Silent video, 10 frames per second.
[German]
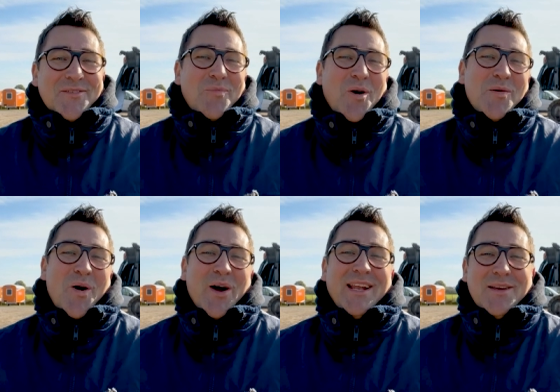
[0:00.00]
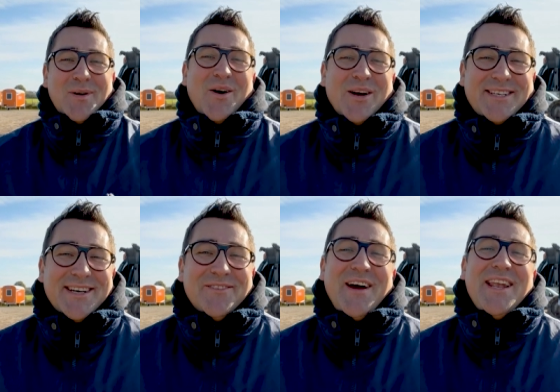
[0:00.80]
Moin moin liebe
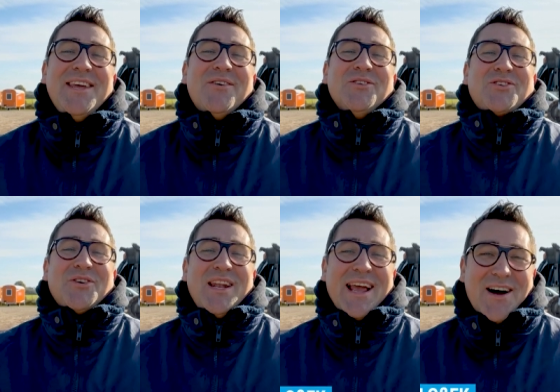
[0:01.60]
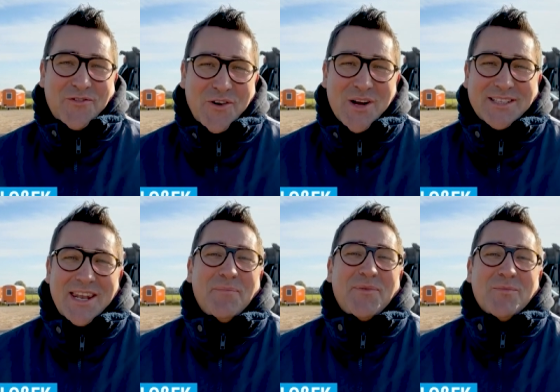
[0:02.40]
Leute, wenn ihr uns schon länger folgt,
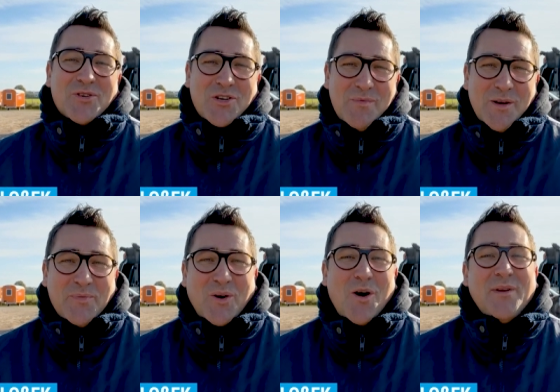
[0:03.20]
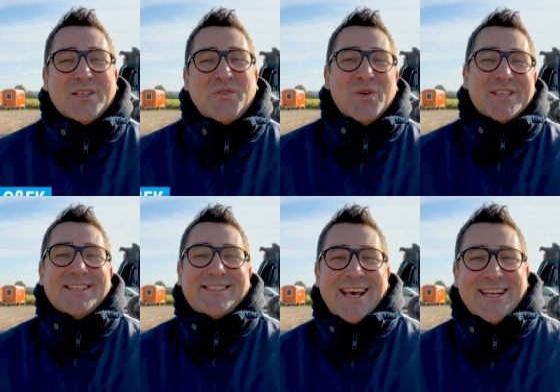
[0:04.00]
dann habt ihr bestimmt mitbekommen, dass wir
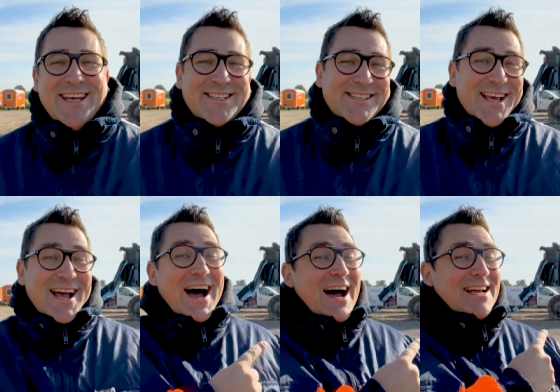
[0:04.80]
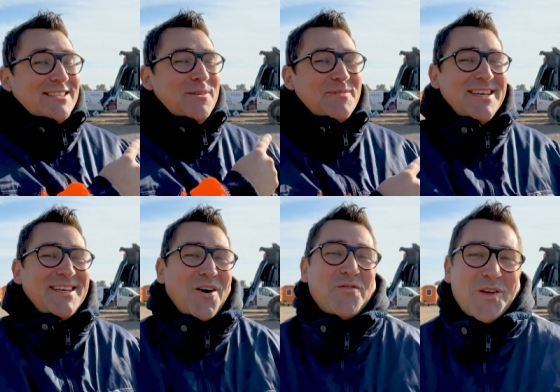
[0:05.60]
unseren ZX
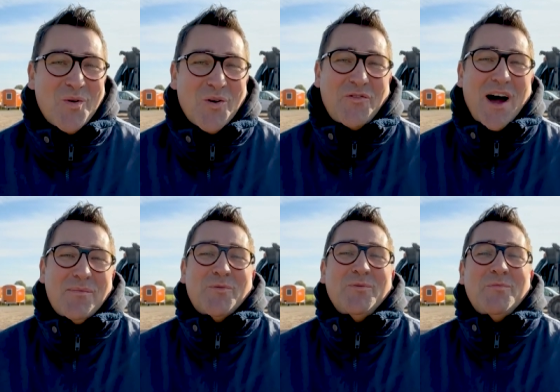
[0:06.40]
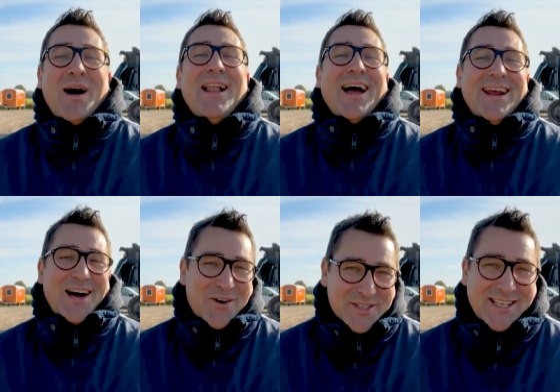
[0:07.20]
870 auf dem Hof haben, um ihm mal
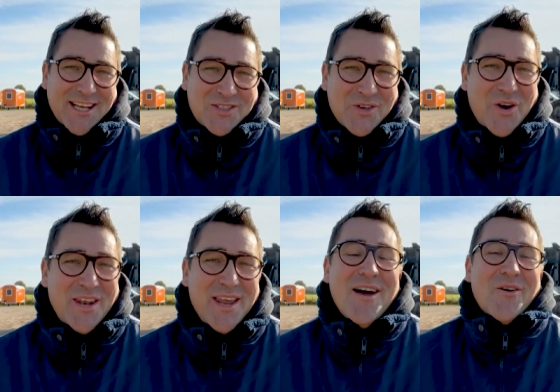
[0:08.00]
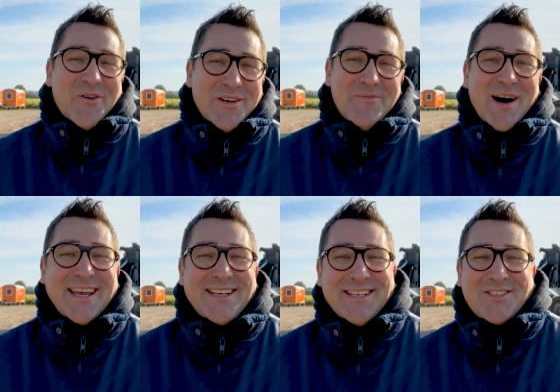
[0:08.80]
eine Auszeit zu gönnen und ihn mal
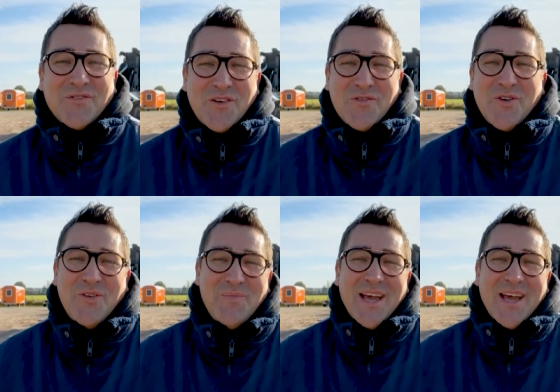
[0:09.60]
richtig zu verwöhnen.